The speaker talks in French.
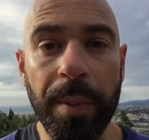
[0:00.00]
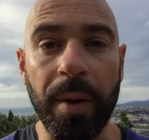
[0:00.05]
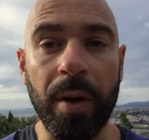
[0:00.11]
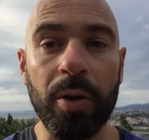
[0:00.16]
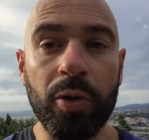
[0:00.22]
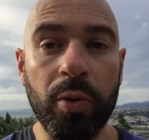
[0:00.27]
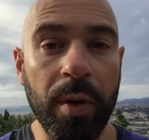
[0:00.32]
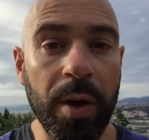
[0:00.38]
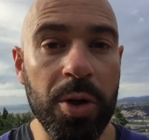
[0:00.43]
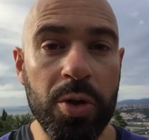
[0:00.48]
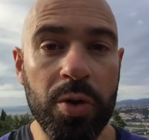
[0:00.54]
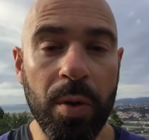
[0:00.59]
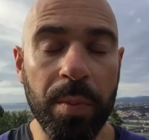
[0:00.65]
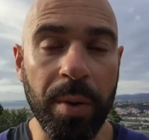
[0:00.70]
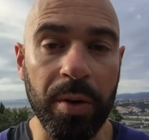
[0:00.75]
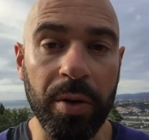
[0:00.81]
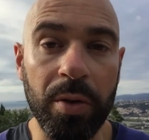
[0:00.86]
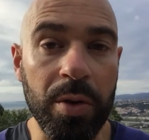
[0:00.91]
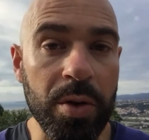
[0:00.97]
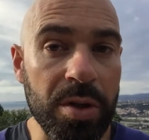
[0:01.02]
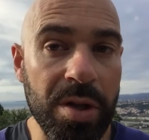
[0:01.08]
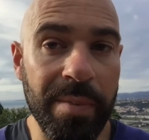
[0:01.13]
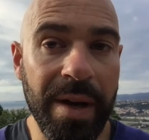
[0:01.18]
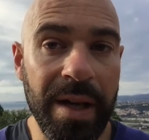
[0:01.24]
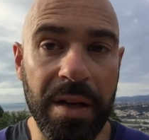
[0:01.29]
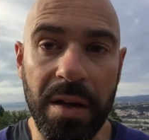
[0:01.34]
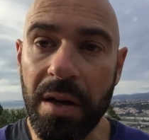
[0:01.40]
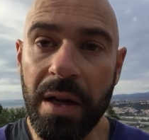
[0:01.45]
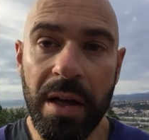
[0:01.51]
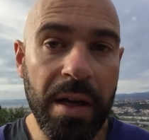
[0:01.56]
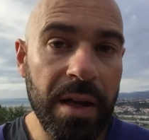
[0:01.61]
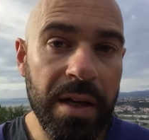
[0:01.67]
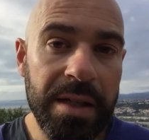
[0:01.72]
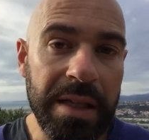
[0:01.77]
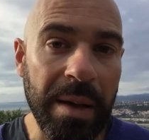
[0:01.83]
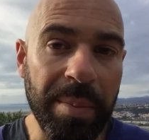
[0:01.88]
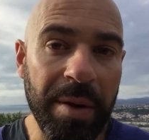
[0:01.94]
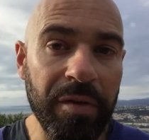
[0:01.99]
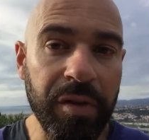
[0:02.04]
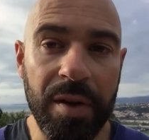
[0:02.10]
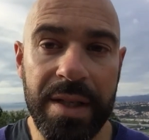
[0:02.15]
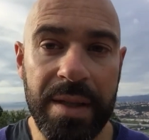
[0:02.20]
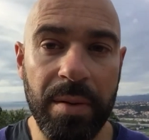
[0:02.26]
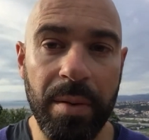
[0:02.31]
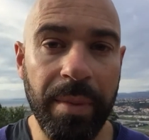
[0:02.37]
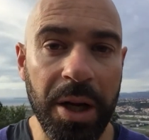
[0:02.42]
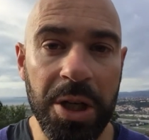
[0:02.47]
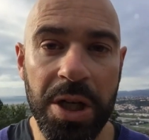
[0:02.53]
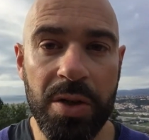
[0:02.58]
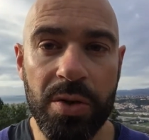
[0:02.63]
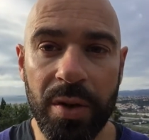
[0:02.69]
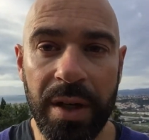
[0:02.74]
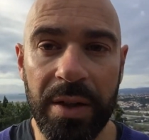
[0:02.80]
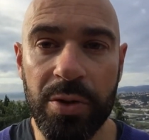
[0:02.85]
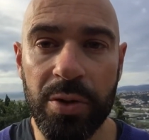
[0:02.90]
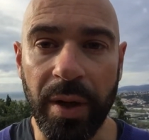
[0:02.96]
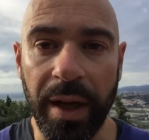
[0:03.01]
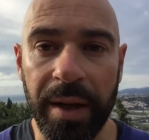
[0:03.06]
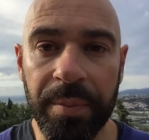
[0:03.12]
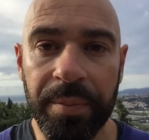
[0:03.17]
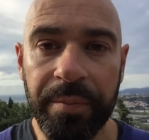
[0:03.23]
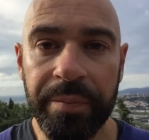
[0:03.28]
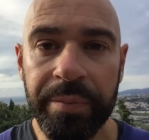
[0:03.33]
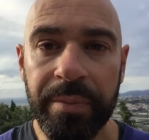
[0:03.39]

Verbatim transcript: pendant trois jours, pendant une semaine, ça va pas forcément marcher sur la durée.